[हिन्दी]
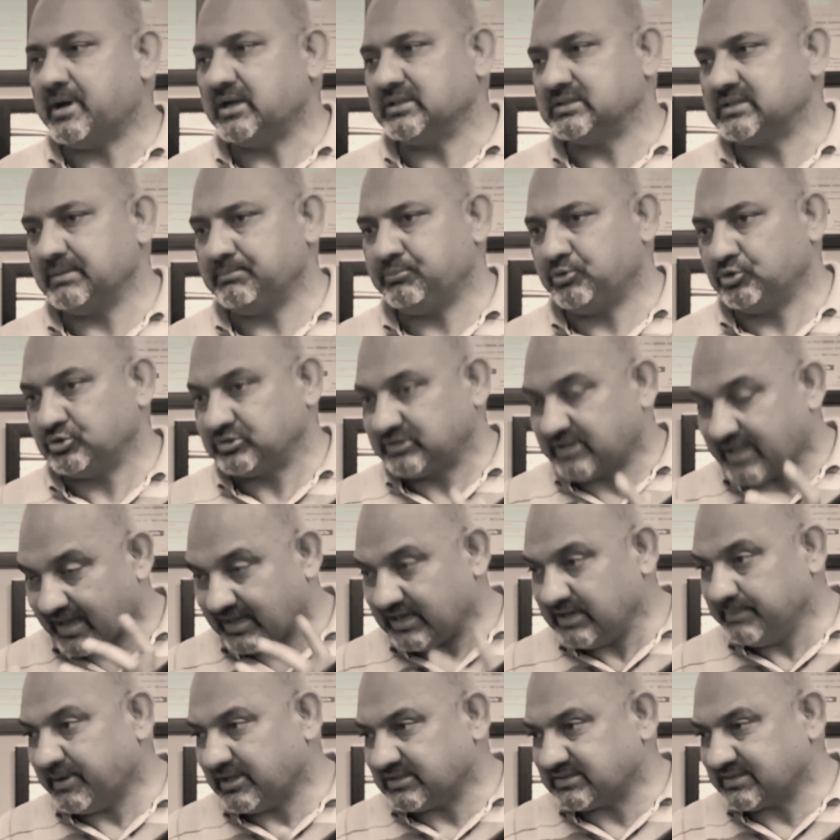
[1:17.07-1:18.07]
वाली बात है बहुत
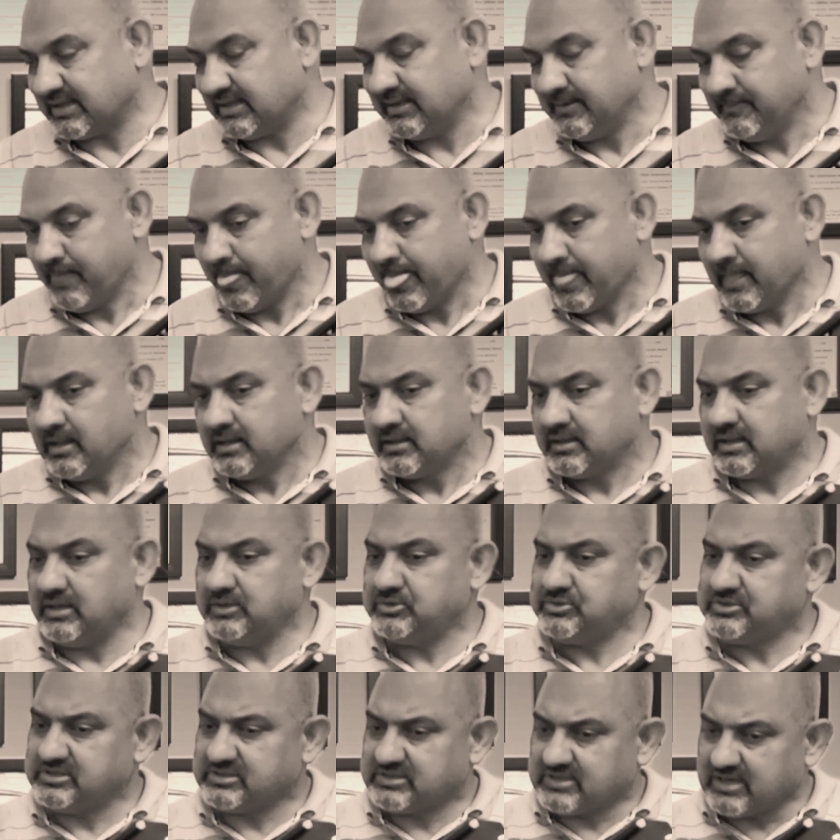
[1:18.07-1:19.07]
गहरी बात है हम्म।
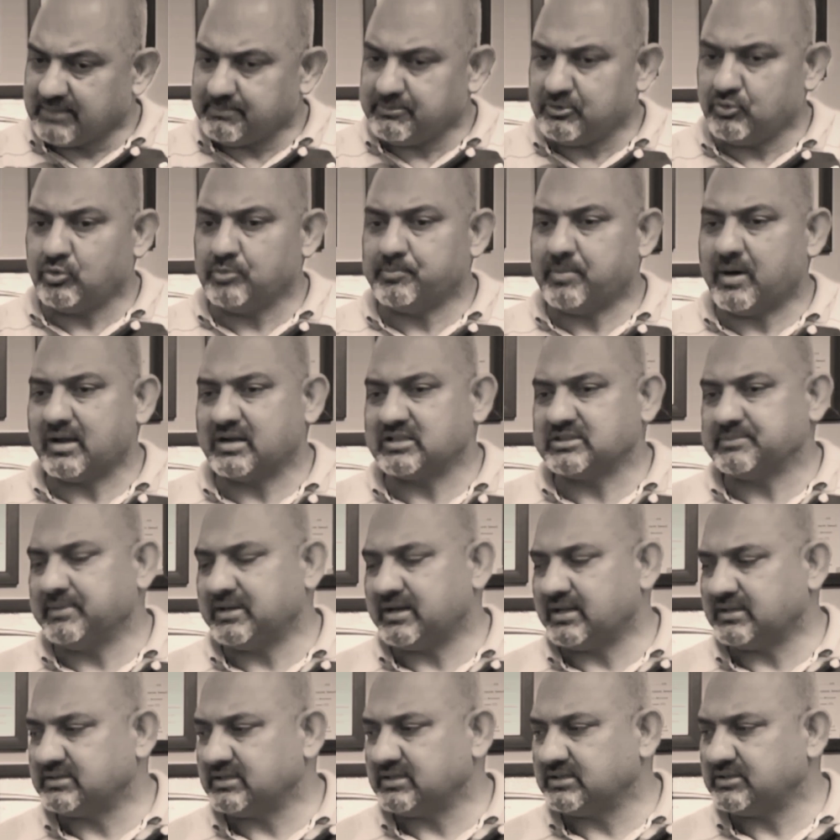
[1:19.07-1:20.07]
कि जितने भी लोग
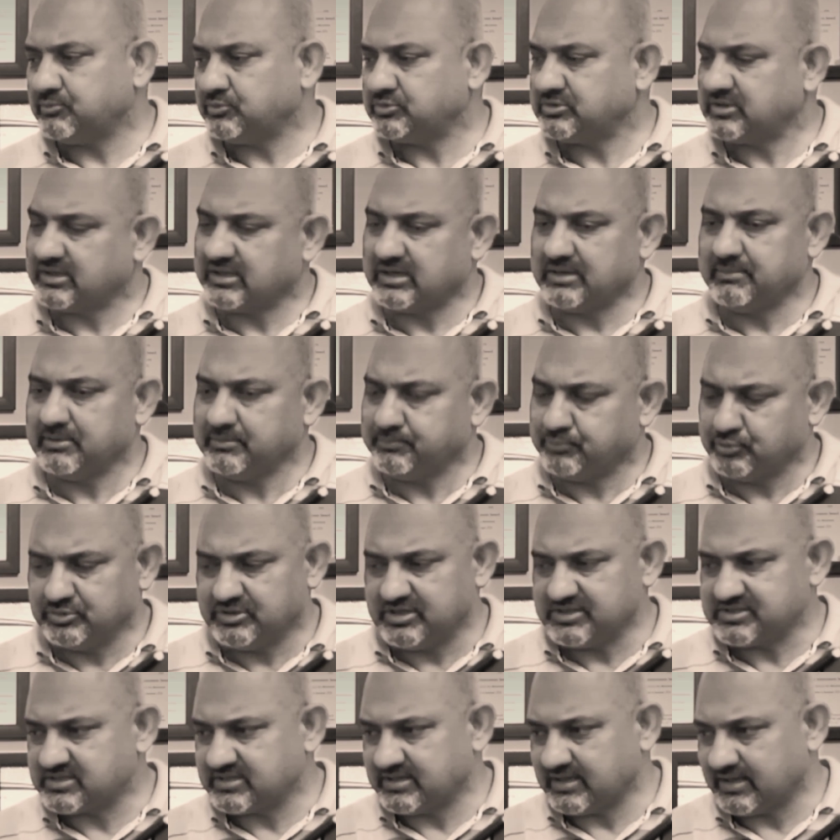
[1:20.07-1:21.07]
भारत में रहते थे वो तकरीबन
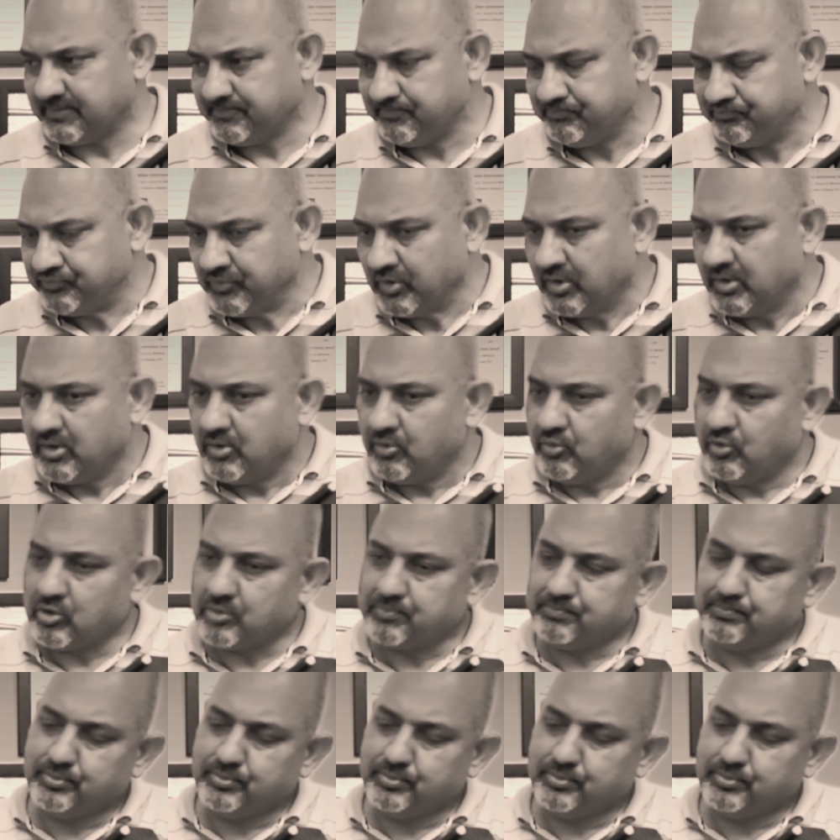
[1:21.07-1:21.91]
बुद्धिस्ट थे हम्म।